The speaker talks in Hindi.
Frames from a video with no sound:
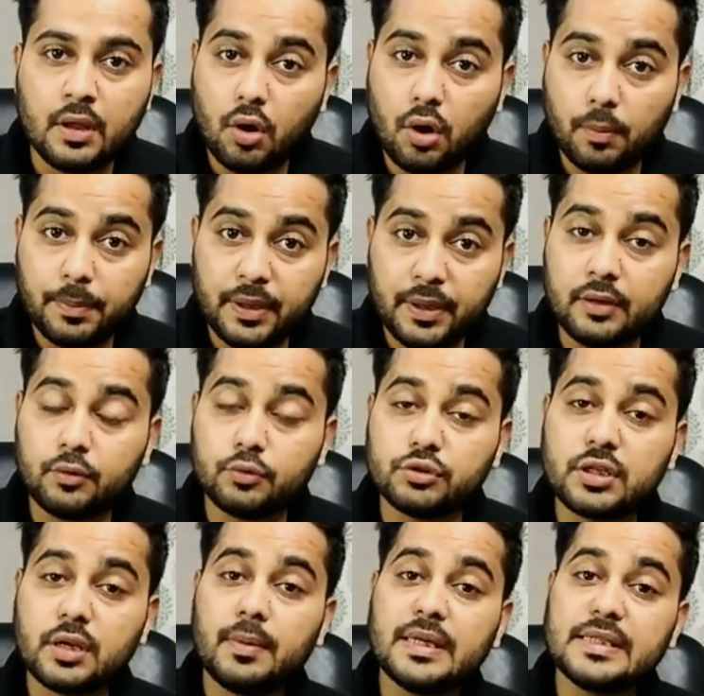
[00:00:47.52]
और फिर
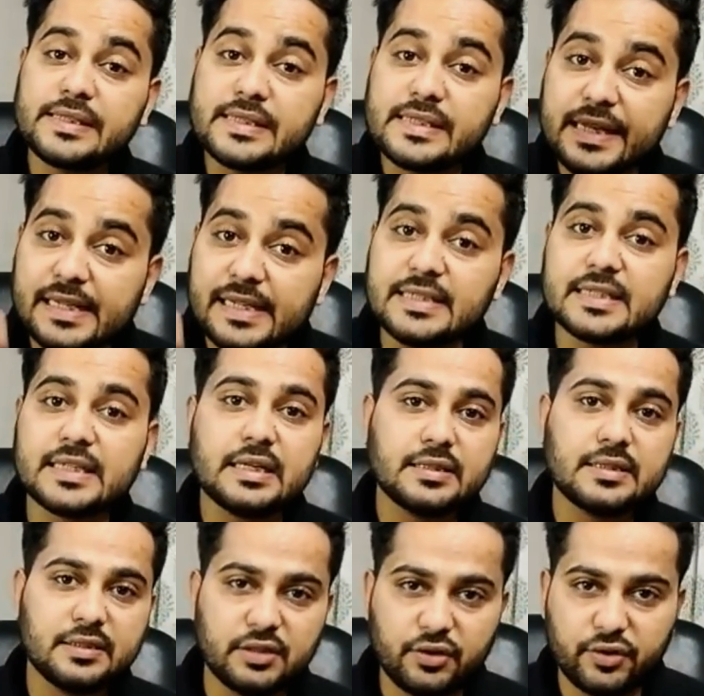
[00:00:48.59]
उसके बाद सेल्स
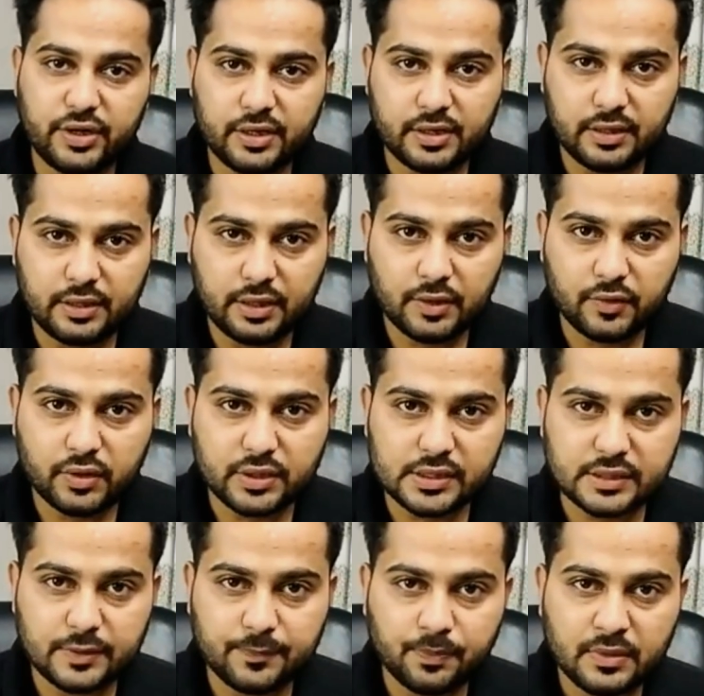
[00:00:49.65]
कैसे जनरेट करनी है
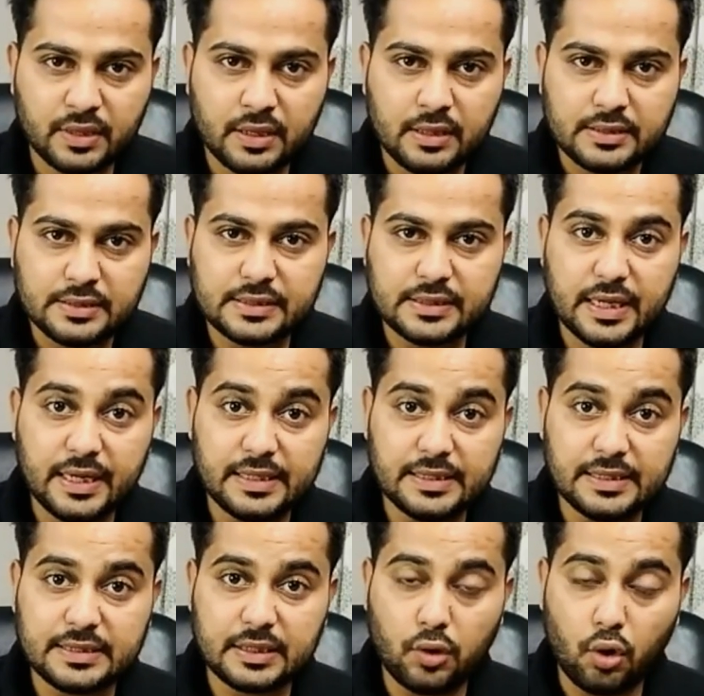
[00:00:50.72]

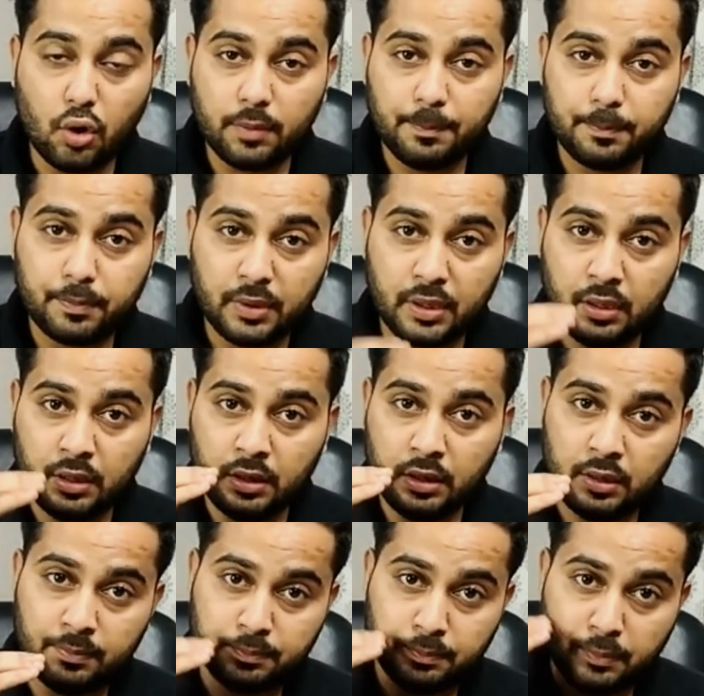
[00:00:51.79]
सेल्स और
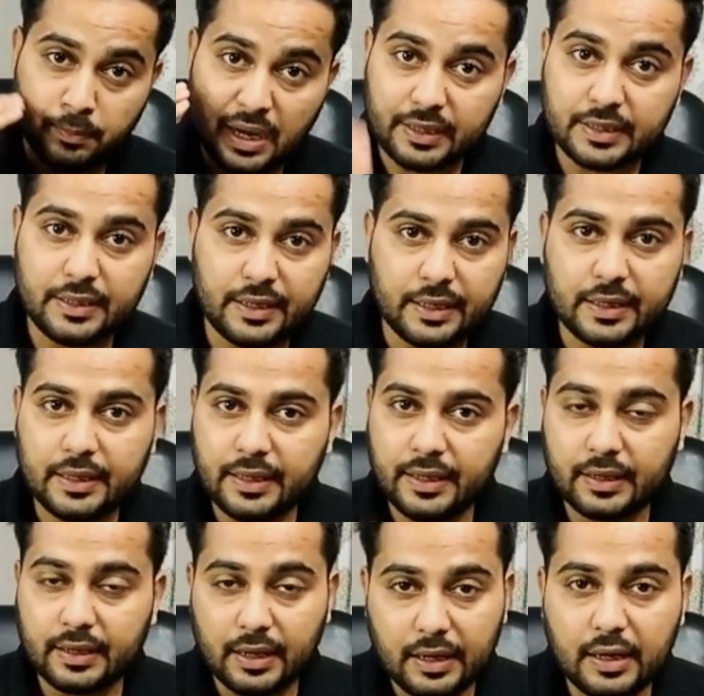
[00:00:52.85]
मार्केटिंग uh,
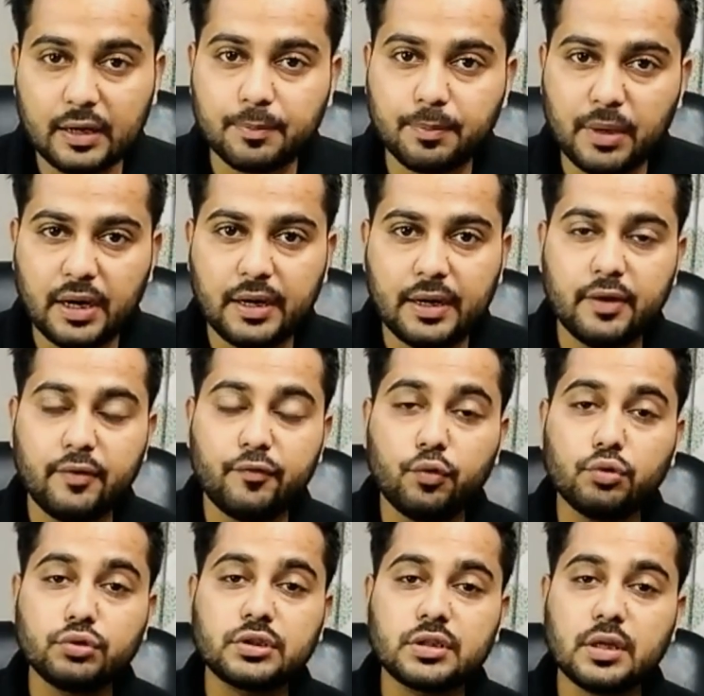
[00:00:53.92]
एक अलग पार्ट है
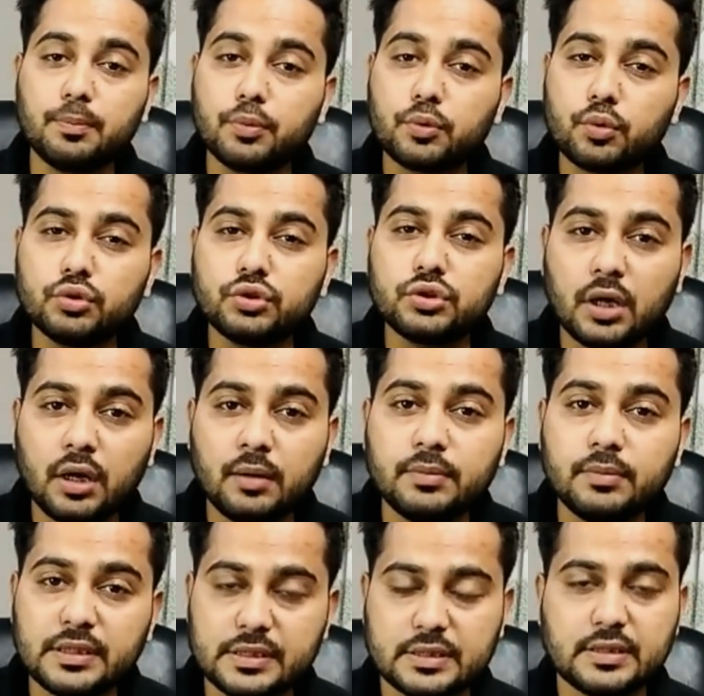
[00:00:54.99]
वो सब कुछ
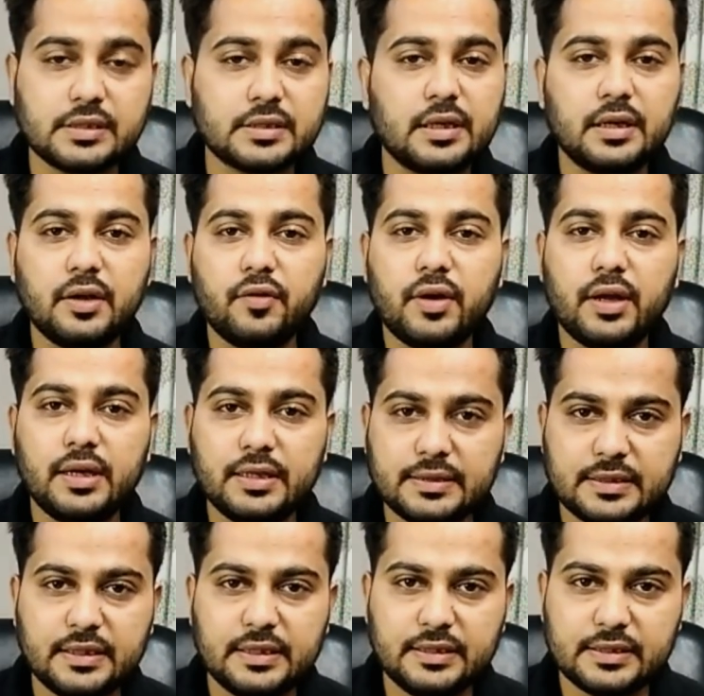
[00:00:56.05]
हम डिस्कस करने वाले हैं
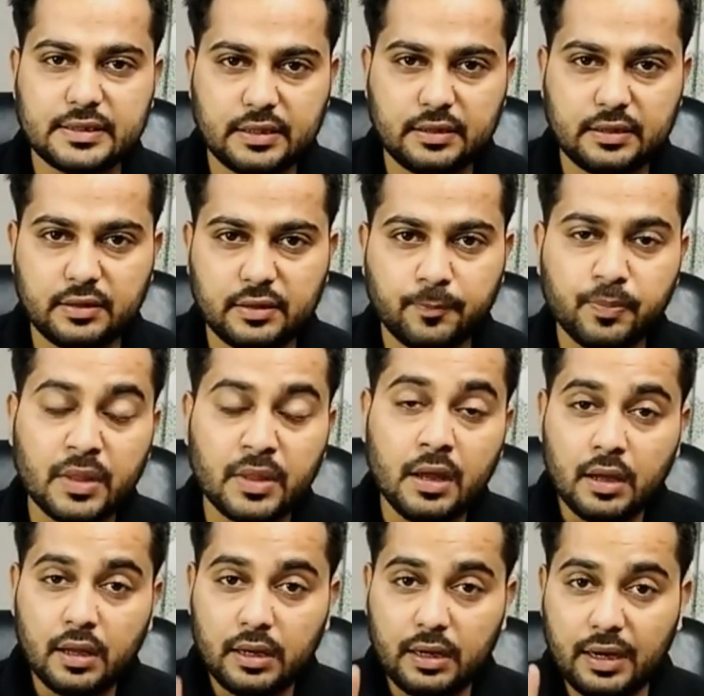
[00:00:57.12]
इस सीरीज के
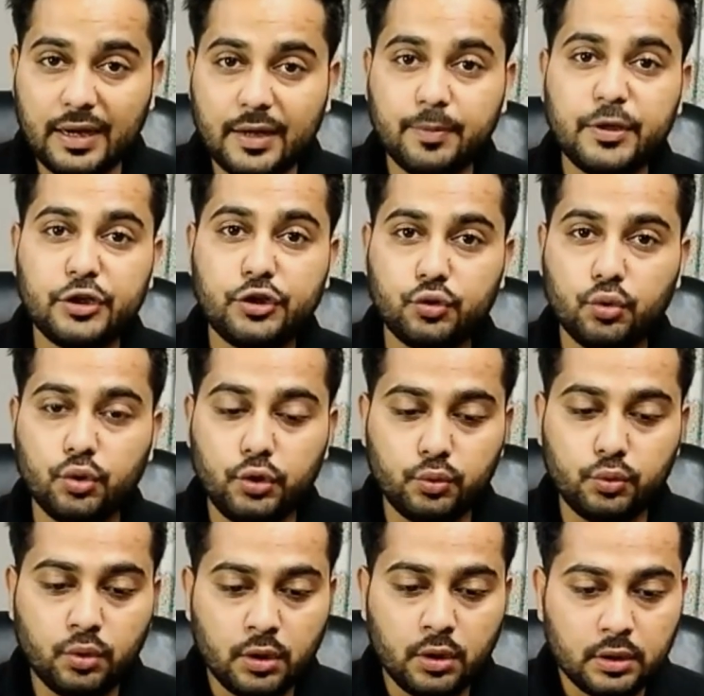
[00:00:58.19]
अंदर लेट मी शो
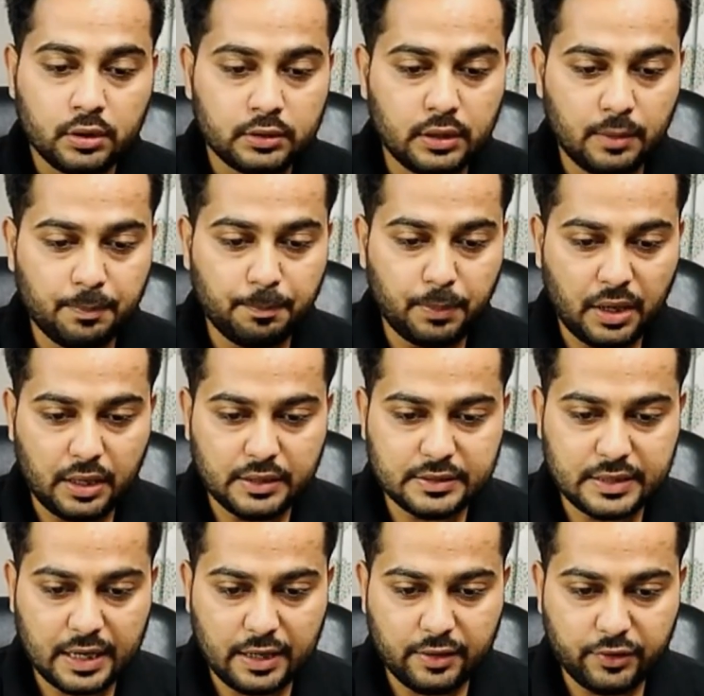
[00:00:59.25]
यू द पार्ट
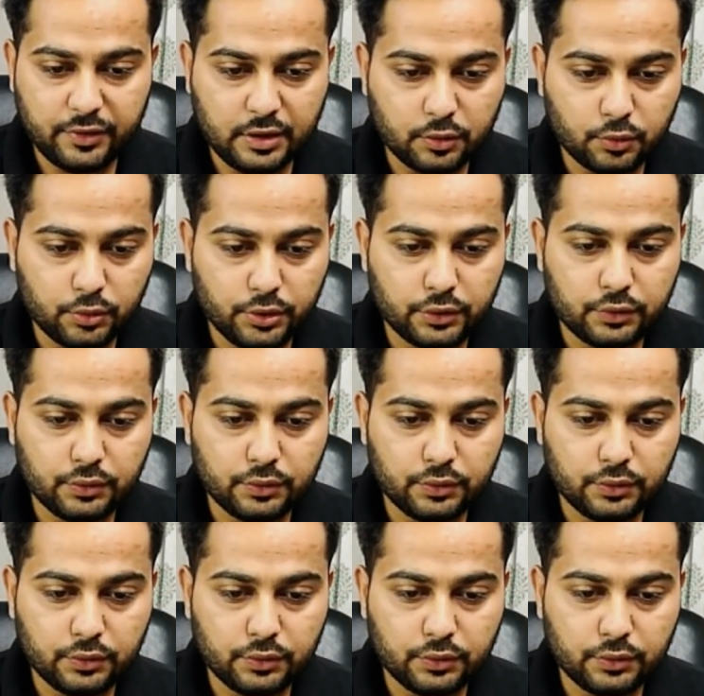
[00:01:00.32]
दैट वी आर गोइंग टू